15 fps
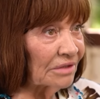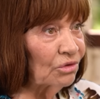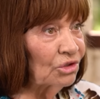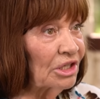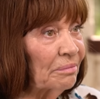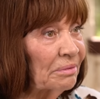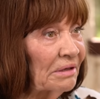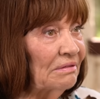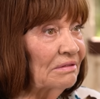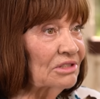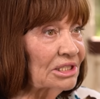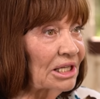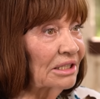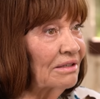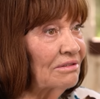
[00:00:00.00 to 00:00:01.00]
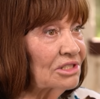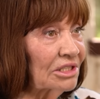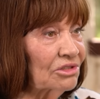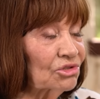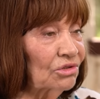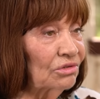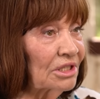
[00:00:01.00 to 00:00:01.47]
Его направили восстанавливать
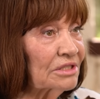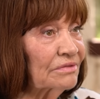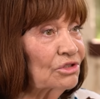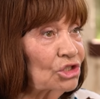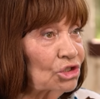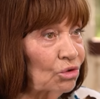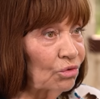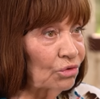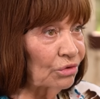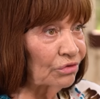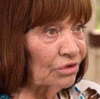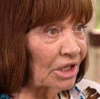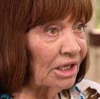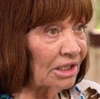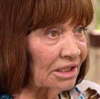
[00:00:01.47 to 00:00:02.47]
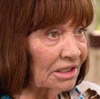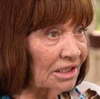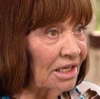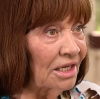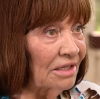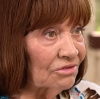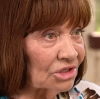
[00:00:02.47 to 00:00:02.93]
советскую власть в Эстонию, в Таллин
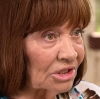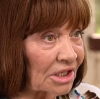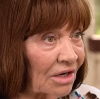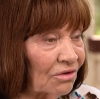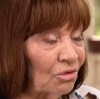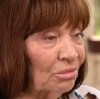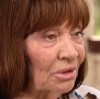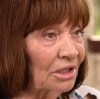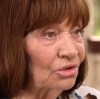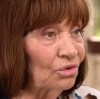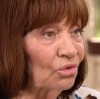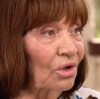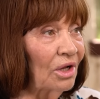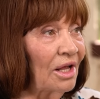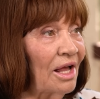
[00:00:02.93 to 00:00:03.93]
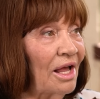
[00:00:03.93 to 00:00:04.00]
в 40 году.